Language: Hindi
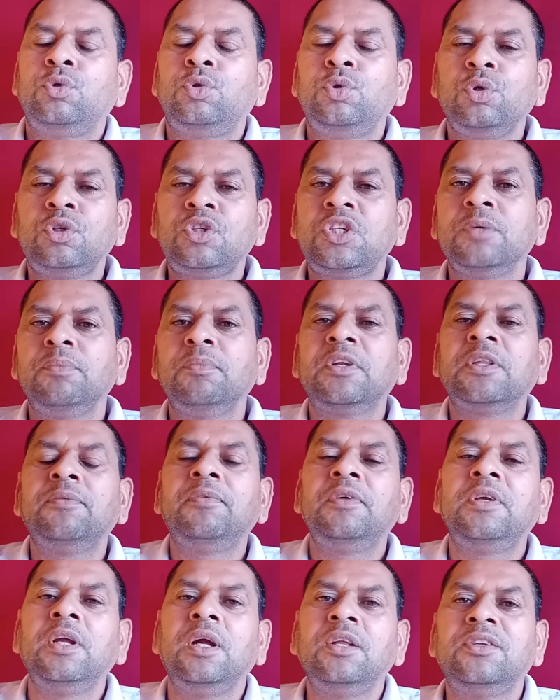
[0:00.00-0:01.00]
सुख समृद्ध
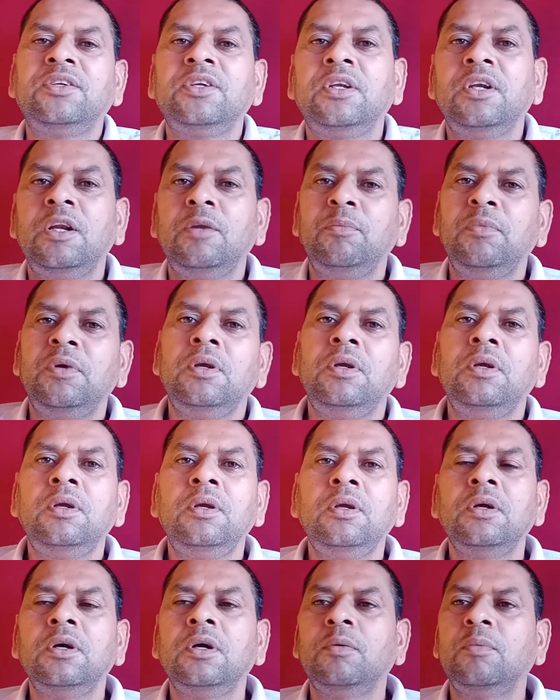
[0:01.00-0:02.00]
विज्ञान चैनल
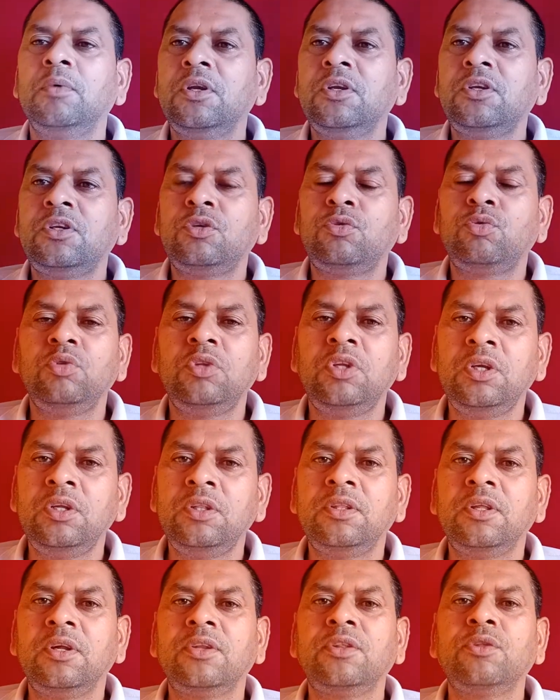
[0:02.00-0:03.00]
में हमारे सुधी
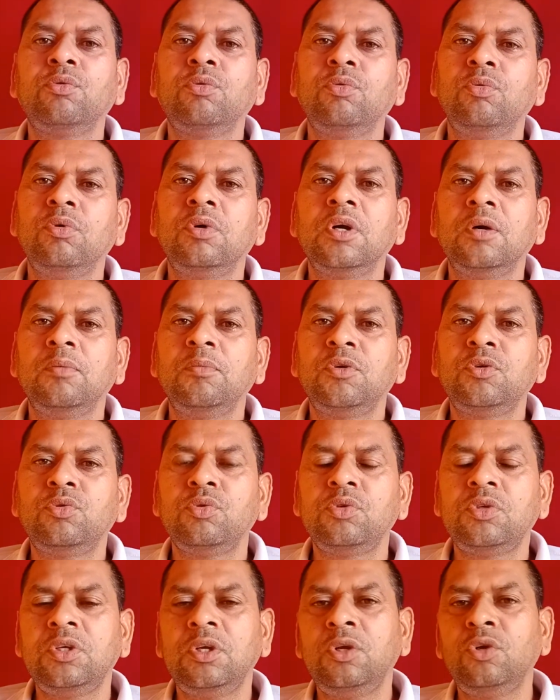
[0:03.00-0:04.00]
दर्शकों का मैं
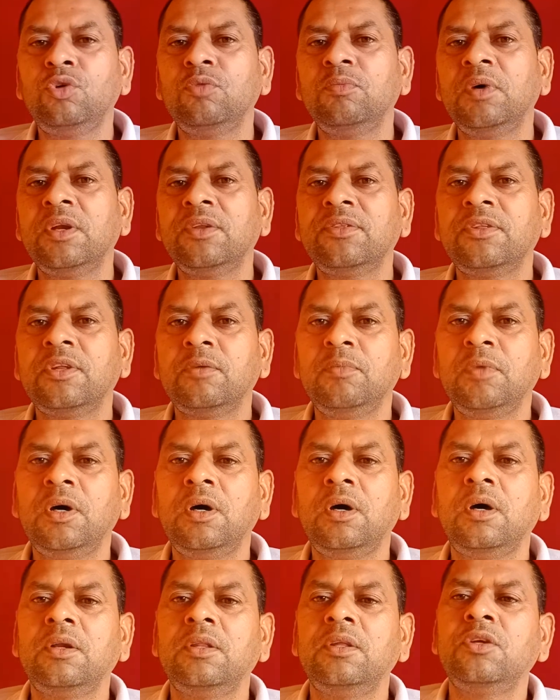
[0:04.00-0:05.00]
सुशील कुमार शर्मा
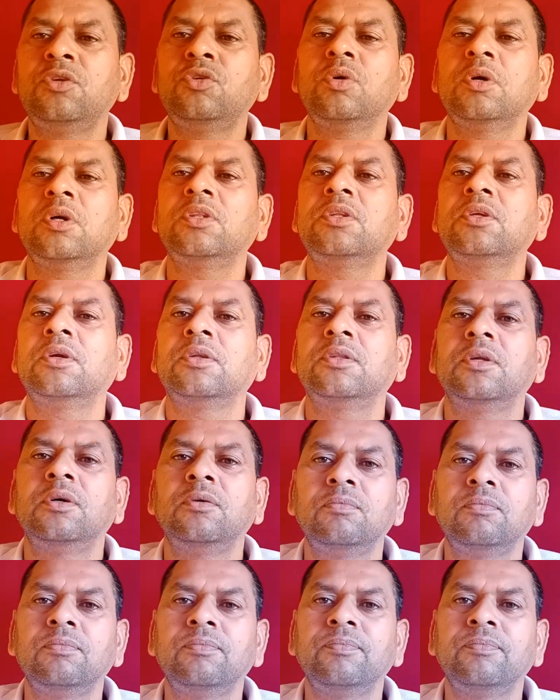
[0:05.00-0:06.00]
हार्दिक स्वागत करता हूँ